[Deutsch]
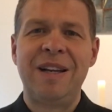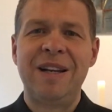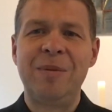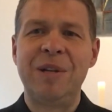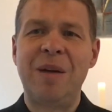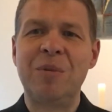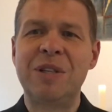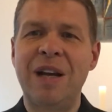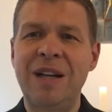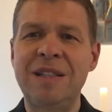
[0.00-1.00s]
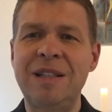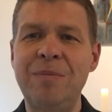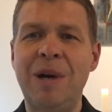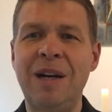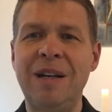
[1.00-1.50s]
Liebe Damen und Herren, Sie
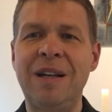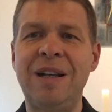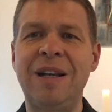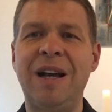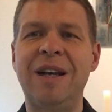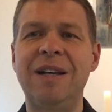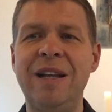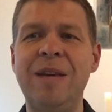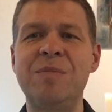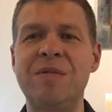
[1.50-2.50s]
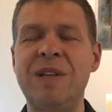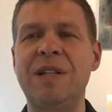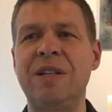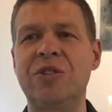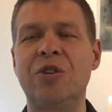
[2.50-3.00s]
machen einen
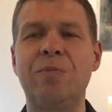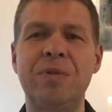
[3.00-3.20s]
lebenswichtigen Job.